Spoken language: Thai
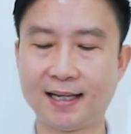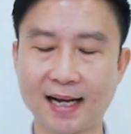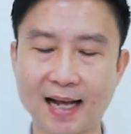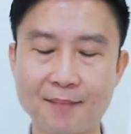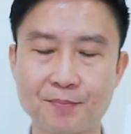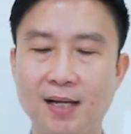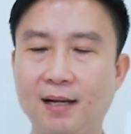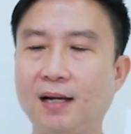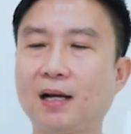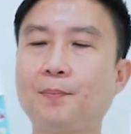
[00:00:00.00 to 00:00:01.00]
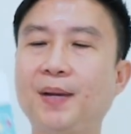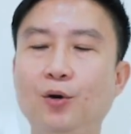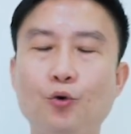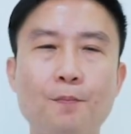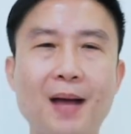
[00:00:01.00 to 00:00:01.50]
นะครับแล้วก็เป็น
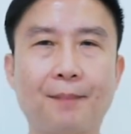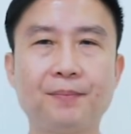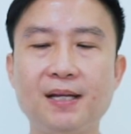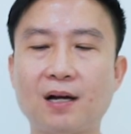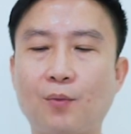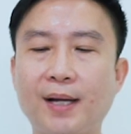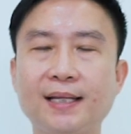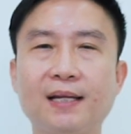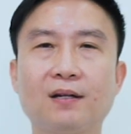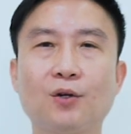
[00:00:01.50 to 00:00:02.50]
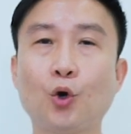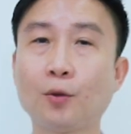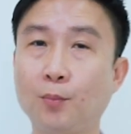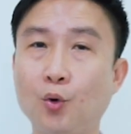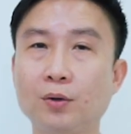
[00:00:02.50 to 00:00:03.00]
รูปแบบที่เอาไว้ติดโน้
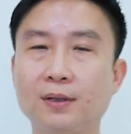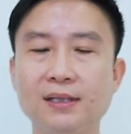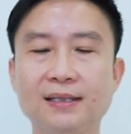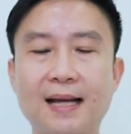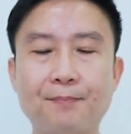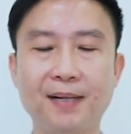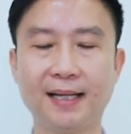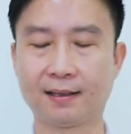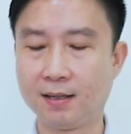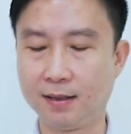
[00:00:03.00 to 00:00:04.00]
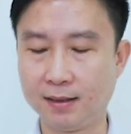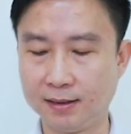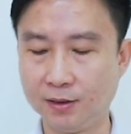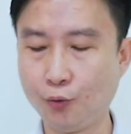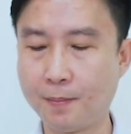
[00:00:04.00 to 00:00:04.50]
ตบุ๊กหรือแท็บเล็ตหรื
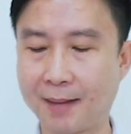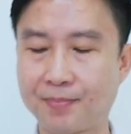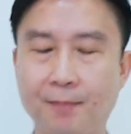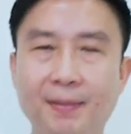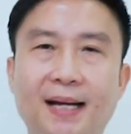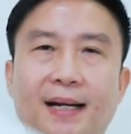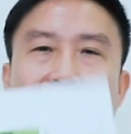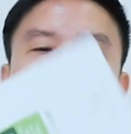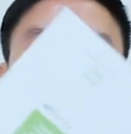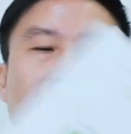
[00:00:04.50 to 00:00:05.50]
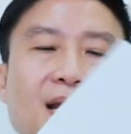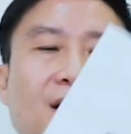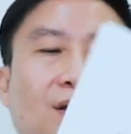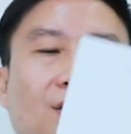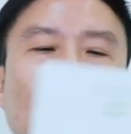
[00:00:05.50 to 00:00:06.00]
อรูปแบบสำเร็จนะครับ เช่น
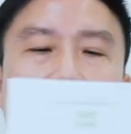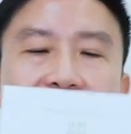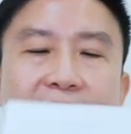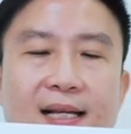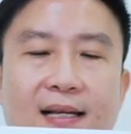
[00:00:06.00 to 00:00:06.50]
ตัวนี้